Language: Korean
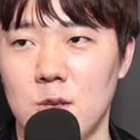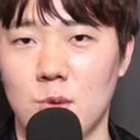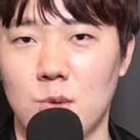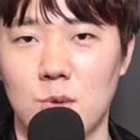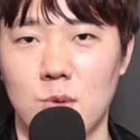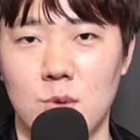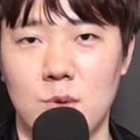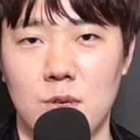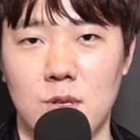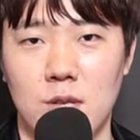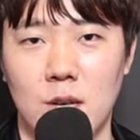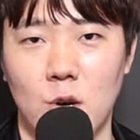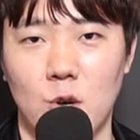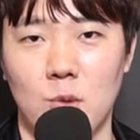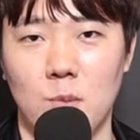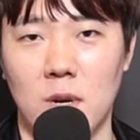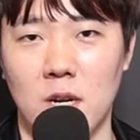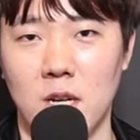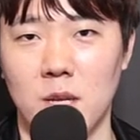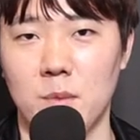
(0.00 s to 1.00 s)
치고
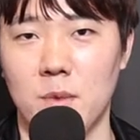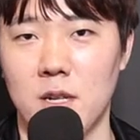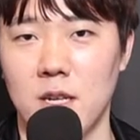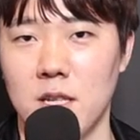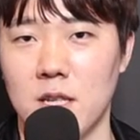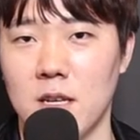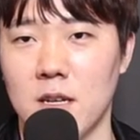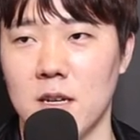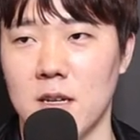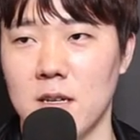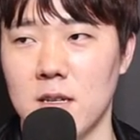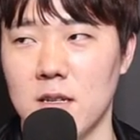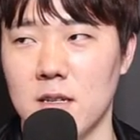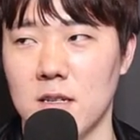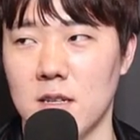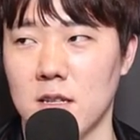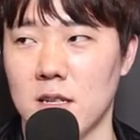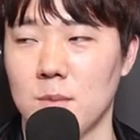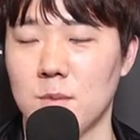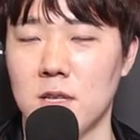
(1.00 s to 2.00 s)
타워를 빨리 밀리니까
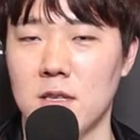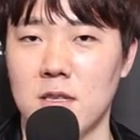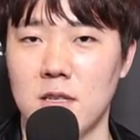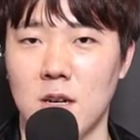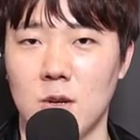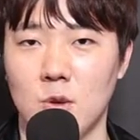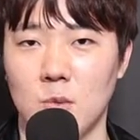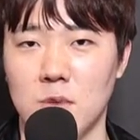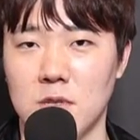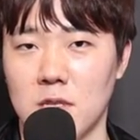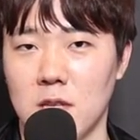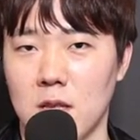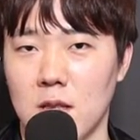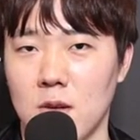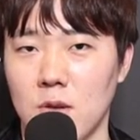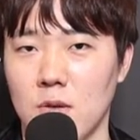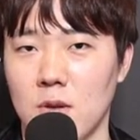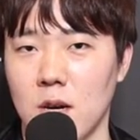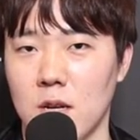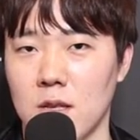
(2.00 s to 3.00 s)
이 3세트랑 좀
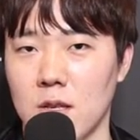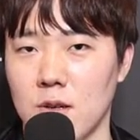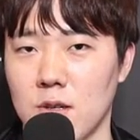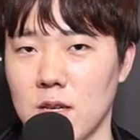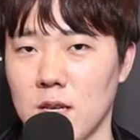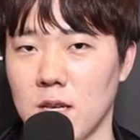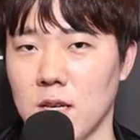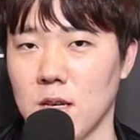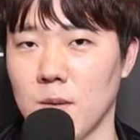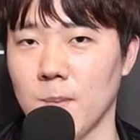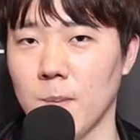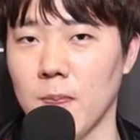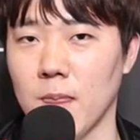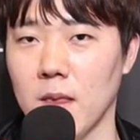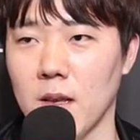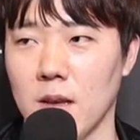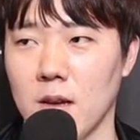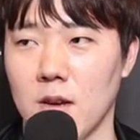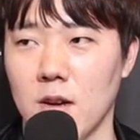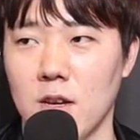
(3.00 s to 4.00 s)
비슷했던 것 같아요. 그게
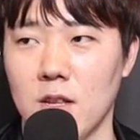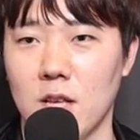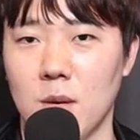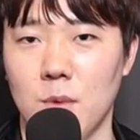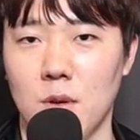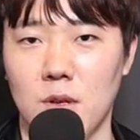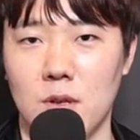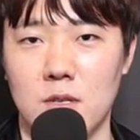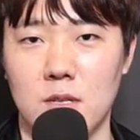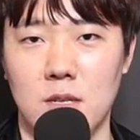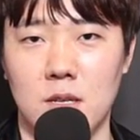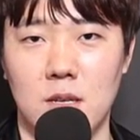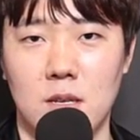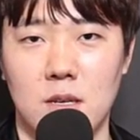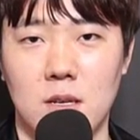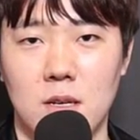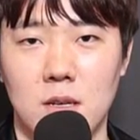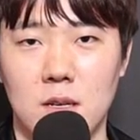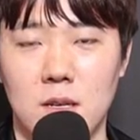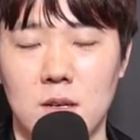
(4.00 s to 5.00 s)
그렇게 되면 이제
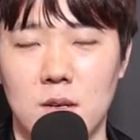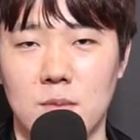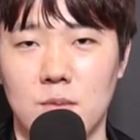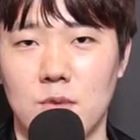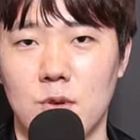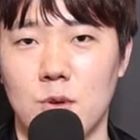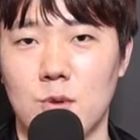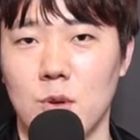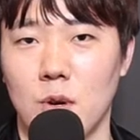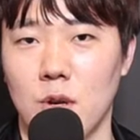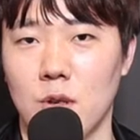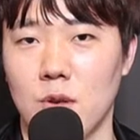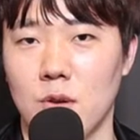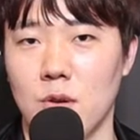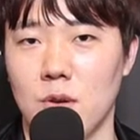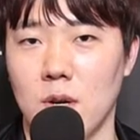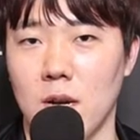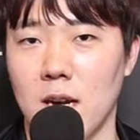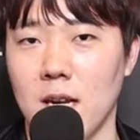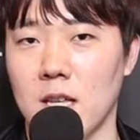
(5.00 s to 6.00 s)
블루
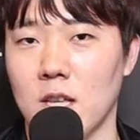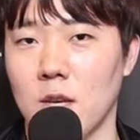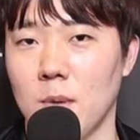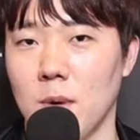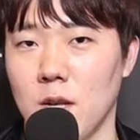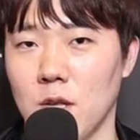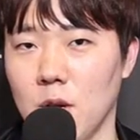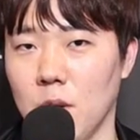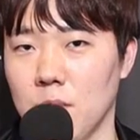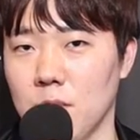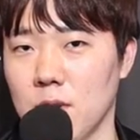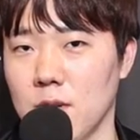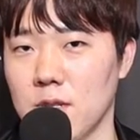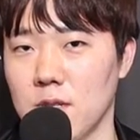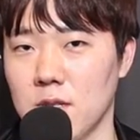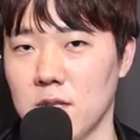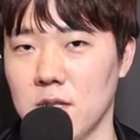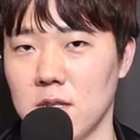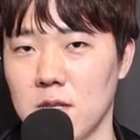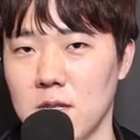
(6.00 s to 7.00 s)
쪽에서 할 게 많이
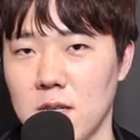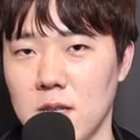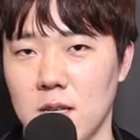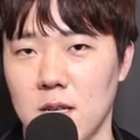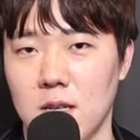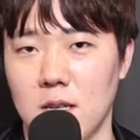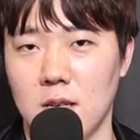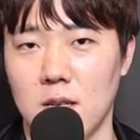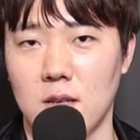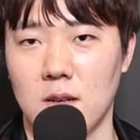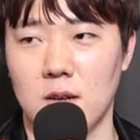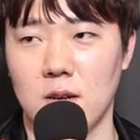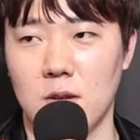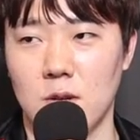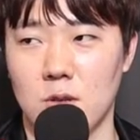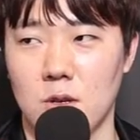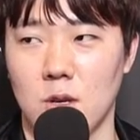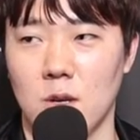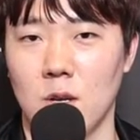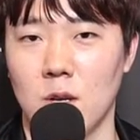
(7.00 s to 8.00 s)
없어지는
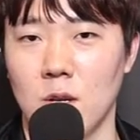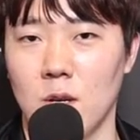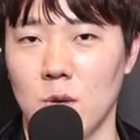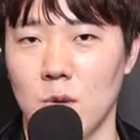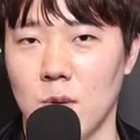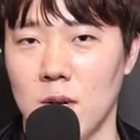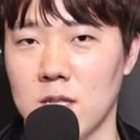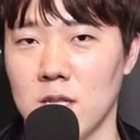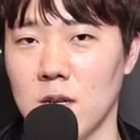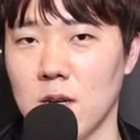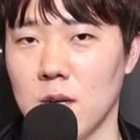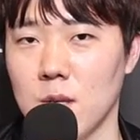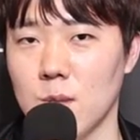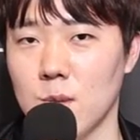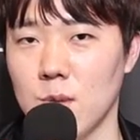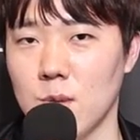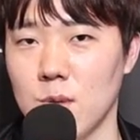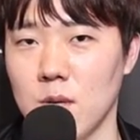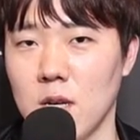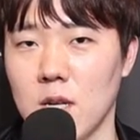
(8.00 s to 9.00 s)
그래서 저희도
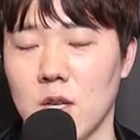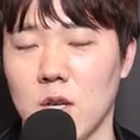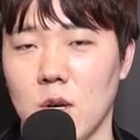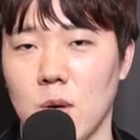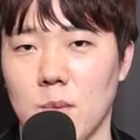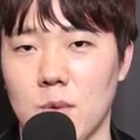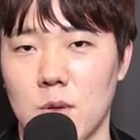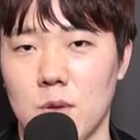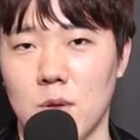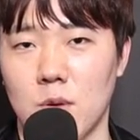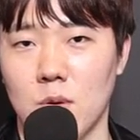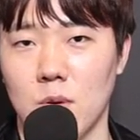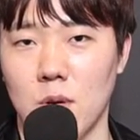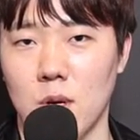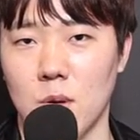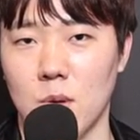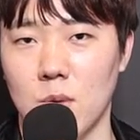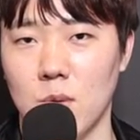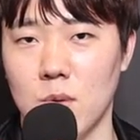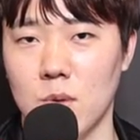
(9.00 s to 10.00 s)
마찬가지로 할 게 없었던 것
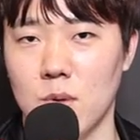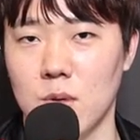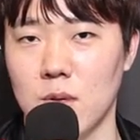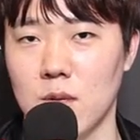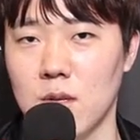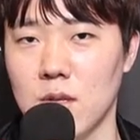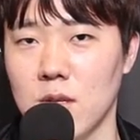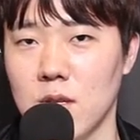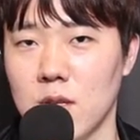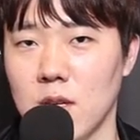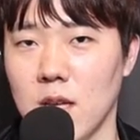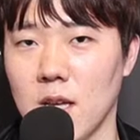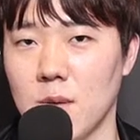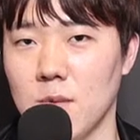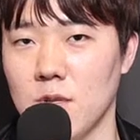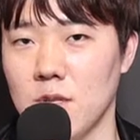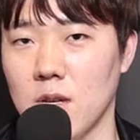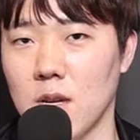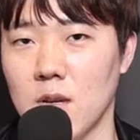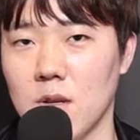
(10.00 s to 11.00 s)
같고
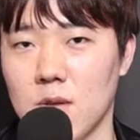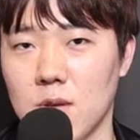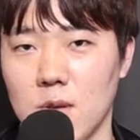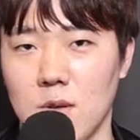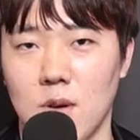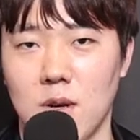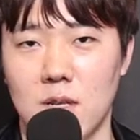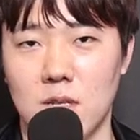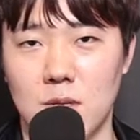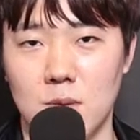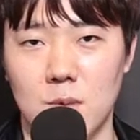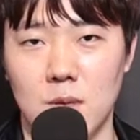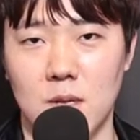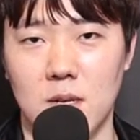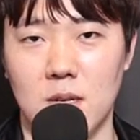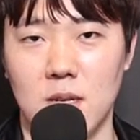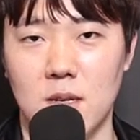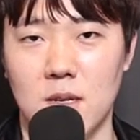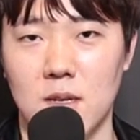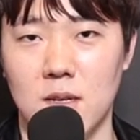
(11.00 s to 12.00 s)
게임을 쉽켜 졌던 것
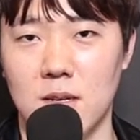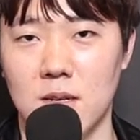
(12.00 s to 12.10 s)
같습니다.